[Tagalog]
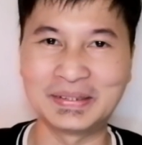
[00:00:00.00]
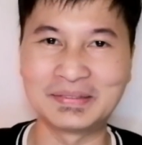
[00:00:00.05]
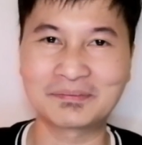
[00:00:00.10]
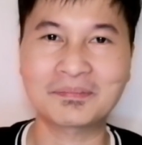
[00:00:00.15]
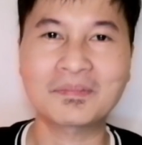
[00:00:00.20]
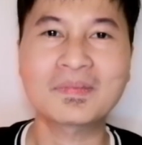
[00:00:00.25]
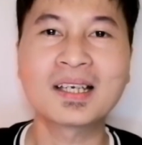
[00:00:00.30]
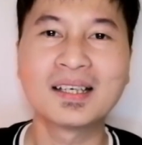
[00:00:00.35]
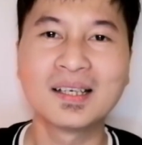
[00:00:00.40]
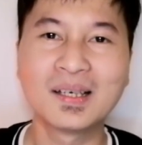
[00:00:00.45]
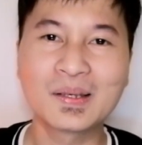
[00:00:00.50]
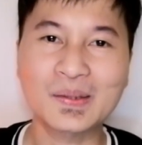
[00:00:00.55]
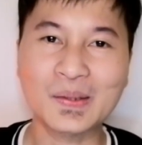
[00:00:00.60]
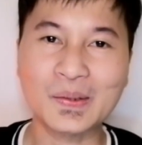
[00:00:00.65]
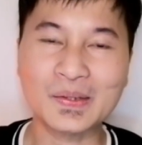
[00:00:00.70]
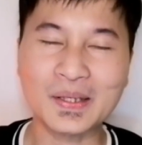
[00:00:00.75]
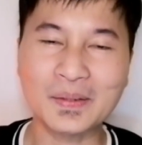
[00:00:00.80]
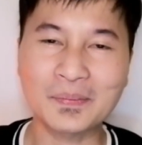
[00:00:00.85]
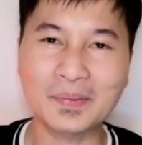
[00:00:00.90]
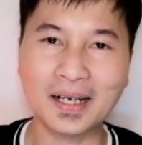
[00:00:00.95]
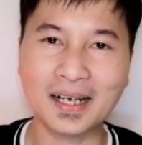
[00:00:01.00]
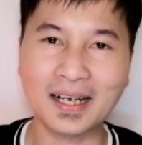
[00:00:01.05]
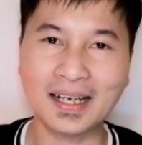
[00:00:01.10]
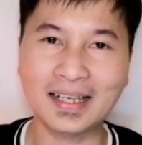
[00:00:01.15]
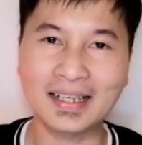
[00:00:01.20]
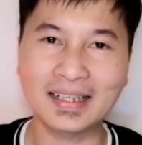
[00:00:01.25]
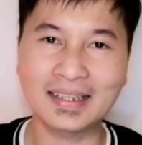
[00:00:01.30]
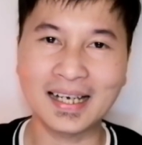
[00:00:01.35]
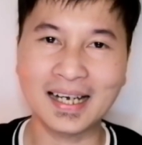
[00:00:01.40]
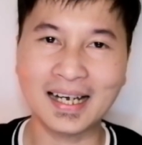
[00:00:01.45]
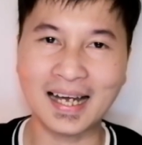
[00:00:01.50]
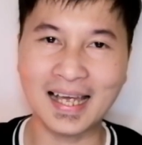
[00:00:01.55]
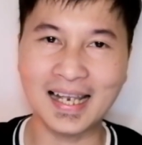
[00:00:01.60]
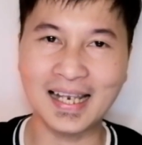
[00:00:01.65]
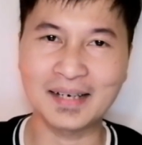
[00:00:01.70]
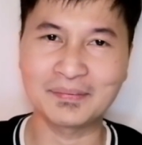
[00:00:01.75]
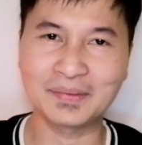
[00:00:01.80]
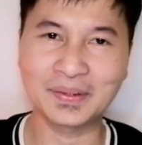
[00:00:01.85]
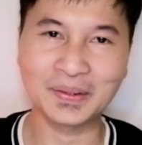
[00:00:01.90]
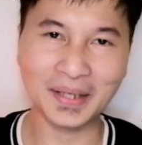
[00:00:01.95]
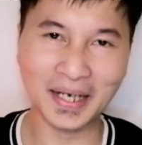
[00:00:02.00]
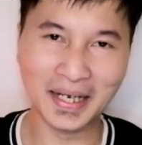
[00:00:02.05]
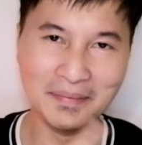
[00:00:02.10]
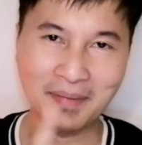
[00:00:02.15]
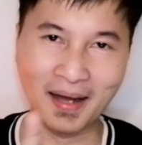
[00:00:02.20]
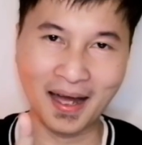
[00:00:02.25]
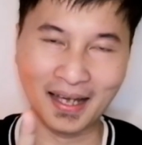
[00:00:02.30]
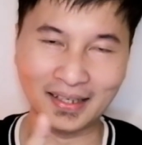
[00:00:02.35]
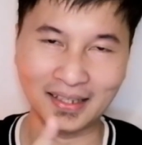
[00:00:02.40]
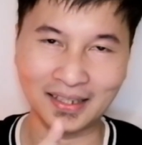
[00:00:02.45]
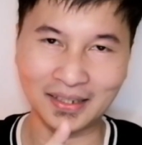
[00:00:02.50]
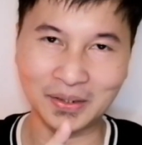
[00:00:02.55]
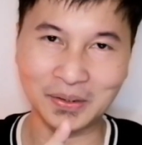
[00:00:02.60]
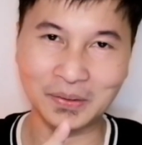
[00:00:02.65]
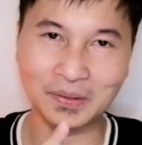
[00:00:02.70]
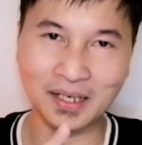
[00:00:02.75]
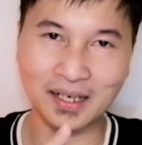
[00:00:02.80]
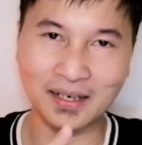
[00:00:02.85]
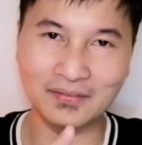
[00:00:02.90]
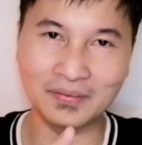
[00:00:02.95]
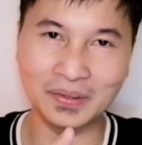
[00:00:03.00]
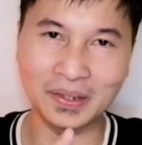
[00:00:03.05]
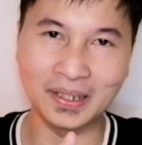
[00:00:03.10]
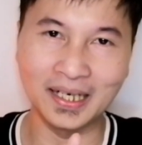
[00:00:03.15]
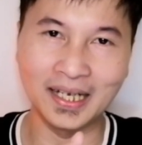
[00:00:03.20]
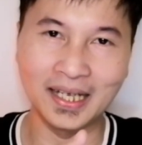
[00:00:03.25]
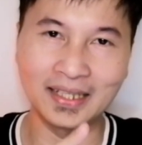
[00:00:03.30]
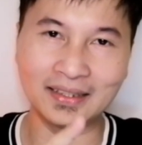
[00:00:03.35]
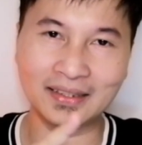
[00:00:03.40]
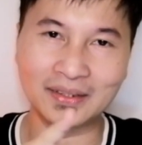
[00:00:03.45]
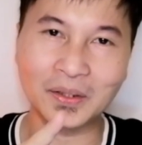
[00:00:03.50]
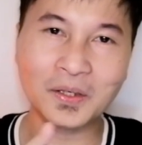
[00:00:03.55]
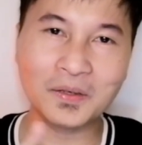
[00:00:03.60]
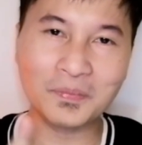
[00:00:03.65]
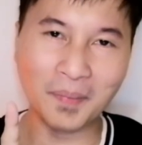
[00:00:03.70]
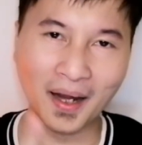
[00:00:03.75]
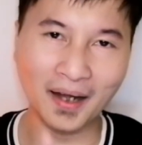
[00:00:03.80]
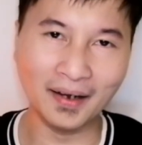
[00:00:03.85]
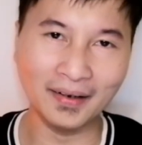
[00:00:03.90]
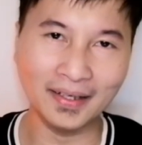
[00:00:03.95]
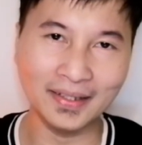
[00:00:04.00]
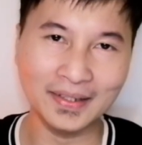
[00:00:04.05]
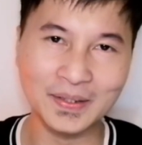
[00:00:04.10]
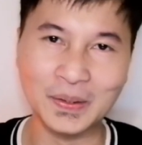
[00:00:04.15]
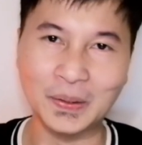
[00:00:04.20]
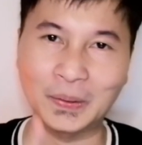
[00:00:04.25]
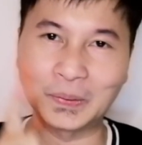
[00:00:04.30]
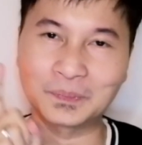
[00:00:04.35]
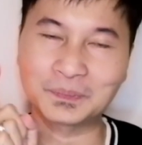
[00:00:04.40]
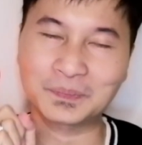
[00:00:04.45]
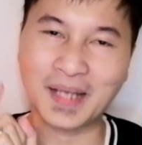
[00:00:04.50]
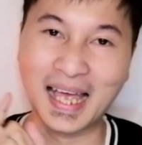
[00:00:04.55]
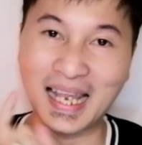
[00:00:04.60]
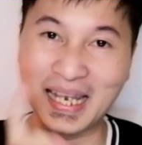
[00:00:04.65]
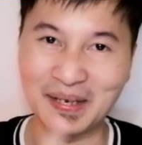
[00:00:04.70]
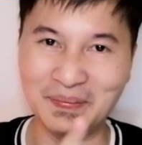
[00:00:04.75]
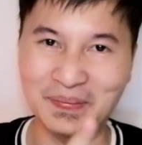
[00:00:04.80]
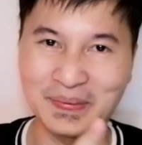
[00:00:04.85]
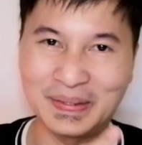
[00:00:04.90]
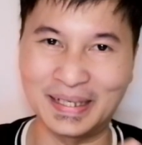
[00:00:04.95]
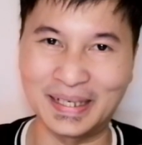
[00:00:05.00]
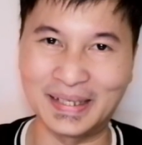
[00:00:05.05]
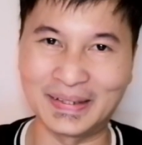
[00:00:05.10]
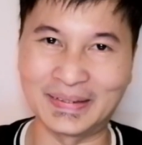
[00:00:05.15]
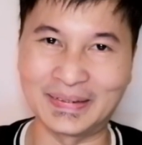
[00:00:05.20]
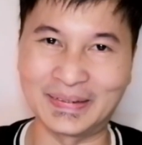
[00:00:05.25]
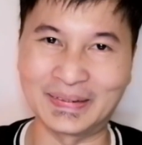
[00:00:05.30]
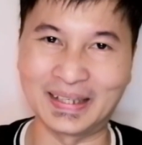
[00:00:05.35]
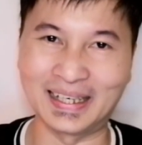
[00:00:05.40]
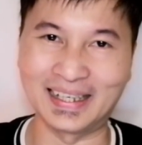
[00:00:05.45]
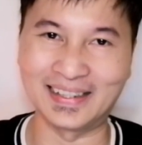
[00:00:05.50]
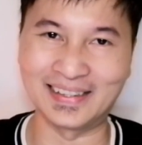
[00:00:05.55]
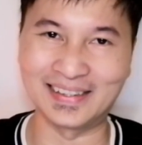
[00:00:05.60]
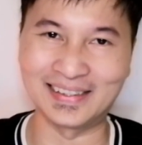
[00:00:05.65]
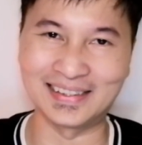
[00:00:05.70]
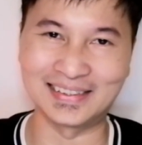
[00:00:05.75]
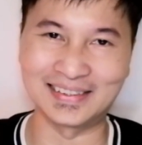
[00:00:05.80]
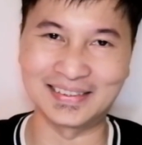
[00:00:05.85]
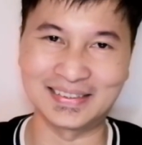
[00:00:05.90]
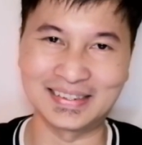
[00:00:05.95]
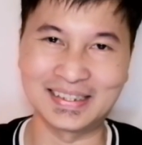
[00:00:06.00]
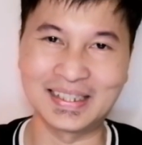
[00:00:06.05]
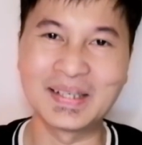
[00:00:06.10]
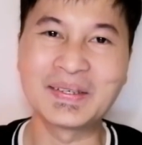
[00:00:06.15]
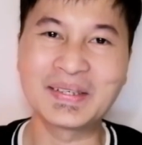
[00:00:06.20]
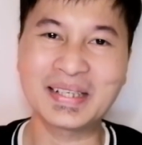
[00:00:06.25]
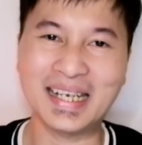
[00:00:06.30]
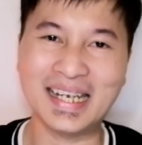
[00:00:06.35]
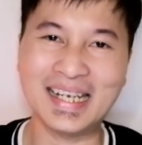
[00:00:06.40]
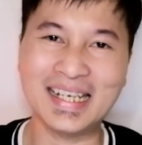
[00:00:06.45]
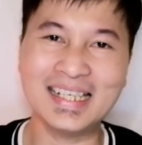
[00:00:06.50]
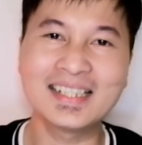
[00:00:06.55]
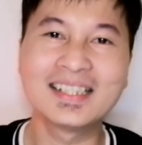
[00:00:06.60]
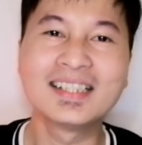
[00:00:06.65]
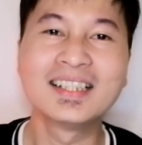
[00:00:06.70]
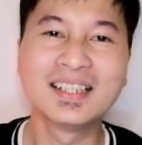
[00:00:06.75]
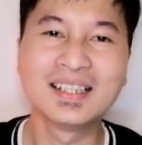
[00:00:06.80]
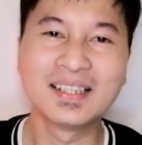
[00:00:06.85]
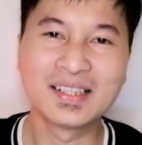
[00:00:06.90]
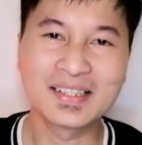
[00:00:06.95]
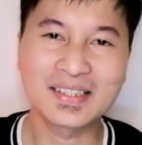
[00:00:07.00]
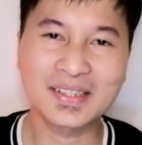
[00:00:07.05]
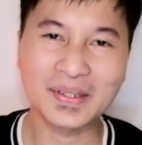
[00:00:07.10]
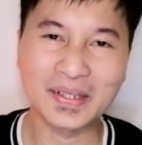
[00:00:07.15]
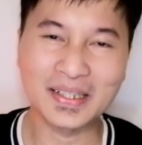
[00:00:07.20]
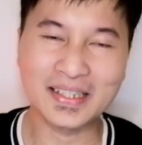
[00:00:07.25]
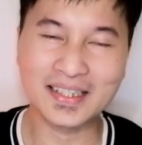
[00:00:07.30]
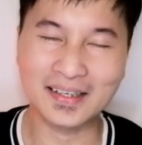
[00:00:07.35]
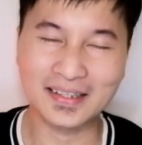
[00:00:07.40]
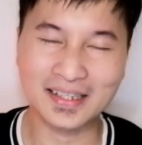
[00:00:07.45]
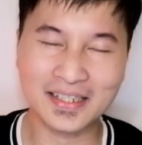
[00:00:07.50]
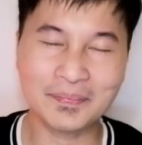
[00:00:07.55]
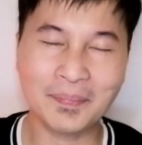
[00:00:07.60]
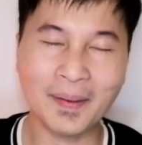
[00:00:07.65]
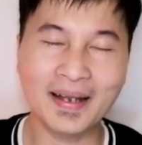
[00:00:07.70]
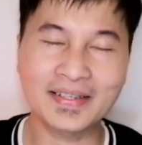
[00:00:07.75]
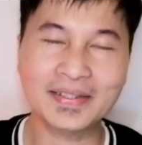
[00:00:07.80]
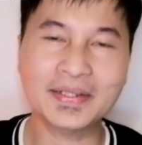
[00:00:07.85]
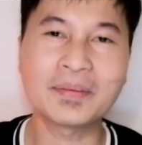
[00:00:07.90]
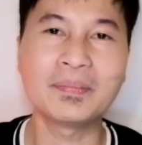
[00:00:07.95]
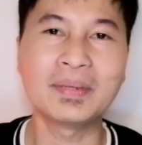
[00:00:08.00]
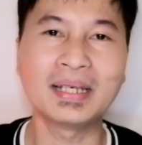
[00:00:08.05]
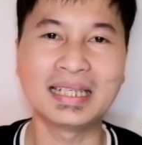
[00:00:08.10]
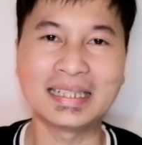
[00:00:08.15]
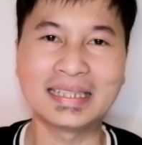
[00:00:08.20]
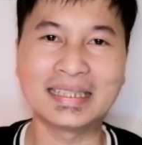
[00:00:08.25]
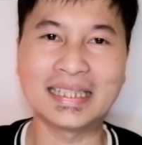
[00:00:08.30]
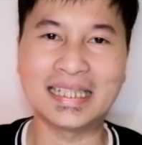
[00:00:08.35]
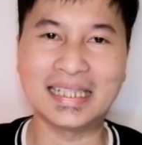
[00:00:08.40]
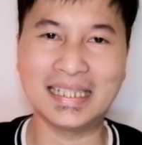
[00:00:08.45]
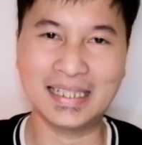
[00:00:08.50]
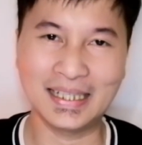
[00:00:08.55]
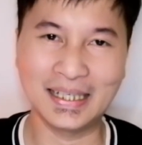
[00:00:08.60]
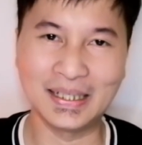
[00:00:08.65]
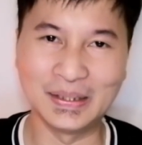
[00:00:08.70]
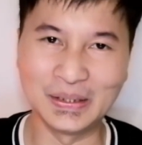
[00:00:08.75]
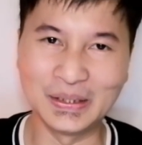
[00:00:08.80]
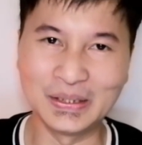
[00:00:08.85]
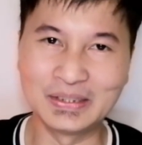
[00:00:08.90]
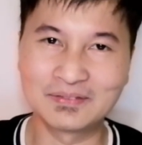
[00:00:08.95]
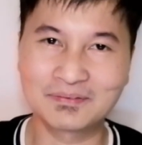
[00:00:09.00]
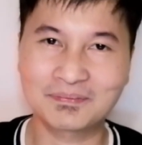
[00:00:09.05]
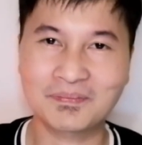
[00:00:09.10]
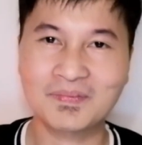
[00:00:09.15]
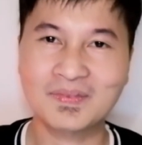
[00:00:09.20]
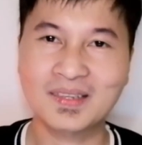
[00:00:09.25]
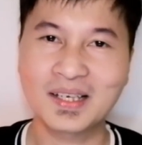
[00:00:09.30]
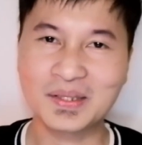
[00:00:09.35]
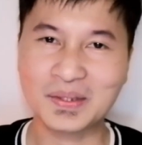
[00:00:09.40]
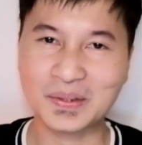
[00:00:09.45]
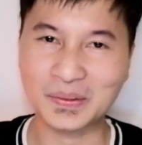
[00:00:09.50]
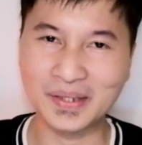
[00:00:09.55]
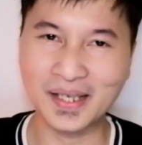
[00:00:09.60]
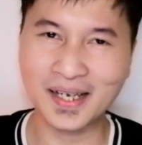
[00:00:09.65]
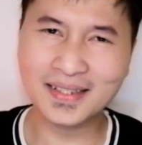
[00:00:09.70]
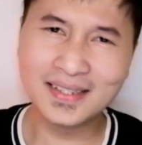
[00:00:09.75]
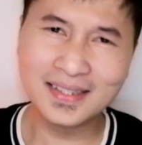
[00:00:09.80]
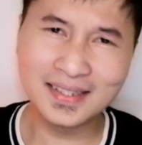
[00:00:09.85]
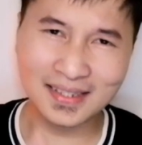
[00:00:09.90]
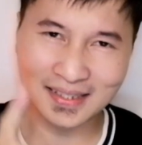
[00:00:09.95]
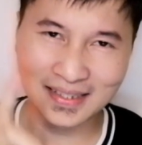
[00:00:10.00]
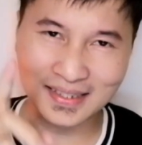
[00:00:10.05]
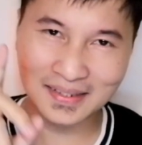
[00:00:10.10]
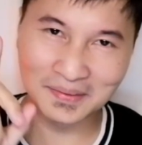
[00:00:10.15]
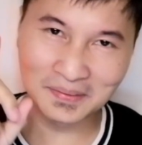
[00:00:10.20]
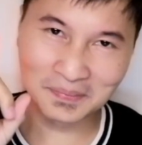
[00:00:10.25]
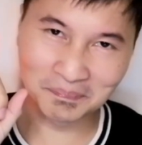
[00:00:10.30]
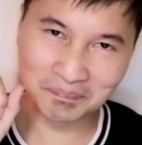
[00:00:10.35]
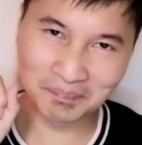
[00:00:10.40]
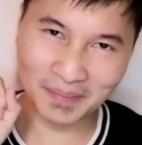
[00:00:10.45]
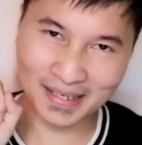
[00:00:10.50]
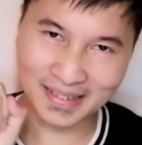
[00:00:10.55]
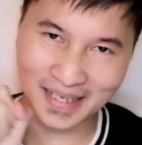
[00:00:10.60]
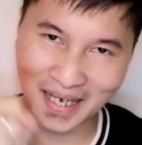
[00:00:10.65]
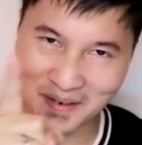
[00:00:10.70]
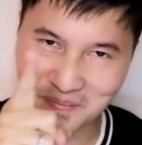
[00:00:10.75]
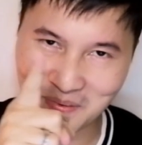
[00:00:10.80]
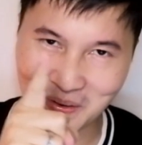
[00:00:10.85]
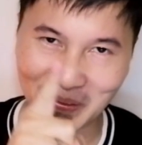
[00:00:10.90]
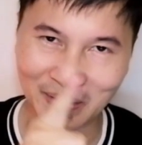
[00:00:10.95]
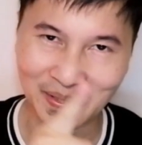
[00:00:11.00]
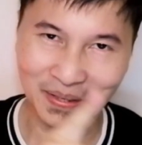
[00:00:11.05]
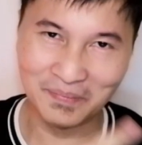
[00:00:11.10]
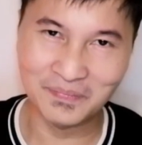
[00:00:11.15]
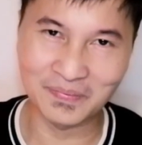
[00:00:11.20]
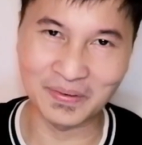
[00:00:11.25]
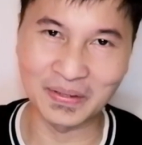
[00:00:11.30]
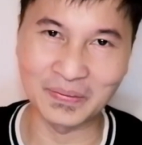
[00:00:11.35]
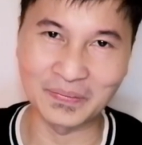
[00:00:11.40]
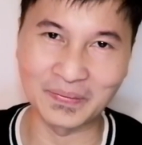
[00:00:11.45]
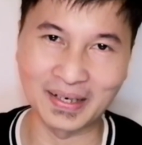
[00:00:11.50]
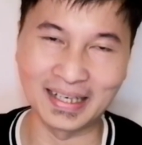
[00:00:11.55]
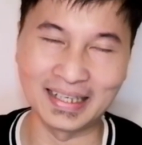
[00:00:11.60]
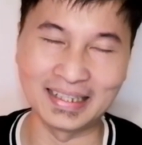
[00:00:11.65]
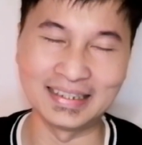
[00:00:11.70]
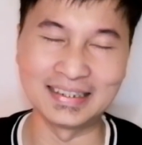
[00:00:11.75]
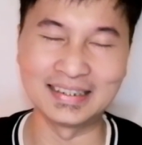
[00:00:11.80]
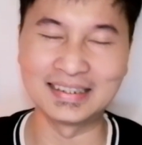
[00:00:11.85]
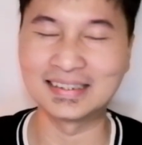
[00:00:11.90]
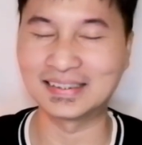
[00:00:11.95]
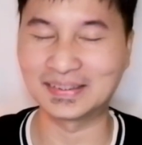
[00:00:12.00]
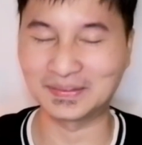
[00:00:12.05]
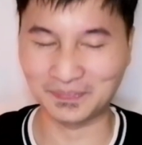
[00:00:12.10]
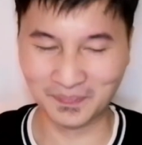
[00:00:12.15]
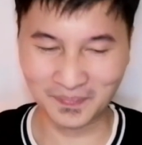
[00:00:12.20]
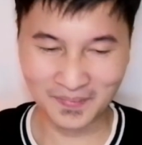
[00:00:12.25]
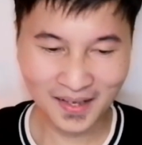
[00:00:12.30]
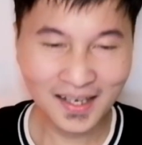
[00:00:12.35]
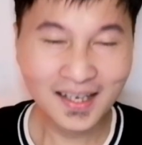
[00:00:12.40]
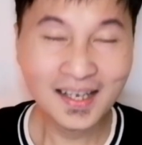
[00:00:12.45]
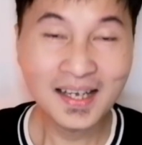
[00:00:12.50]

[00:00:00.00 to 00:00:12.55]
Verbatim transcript: So, yun. So, sa mga nakaalam ng kaibahan ng dog lover and dog parent, so, alam yun na yun kung ano yun. Okay? So, it's a responsibility. Yun. So, that's pasabog number 1.